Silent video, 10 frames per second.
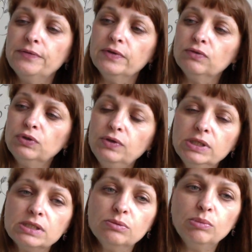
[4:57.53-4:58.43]
вот
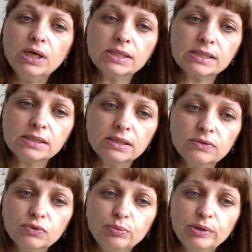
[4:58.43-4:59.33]
видите, масло,
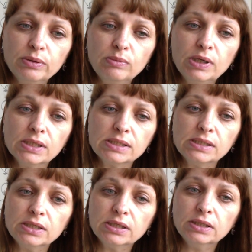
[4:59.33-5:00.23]
вот прям масло.
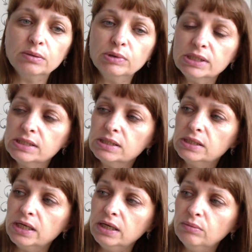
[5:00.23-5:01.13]
И когда мы
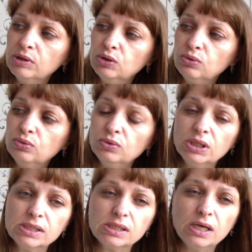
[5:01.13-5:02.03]
растираем, оно у
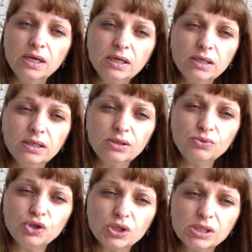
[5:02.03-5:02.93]
нас, а,
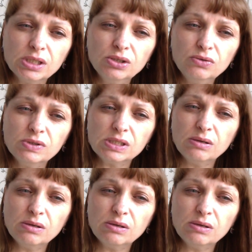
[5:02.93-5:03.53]
ручка становится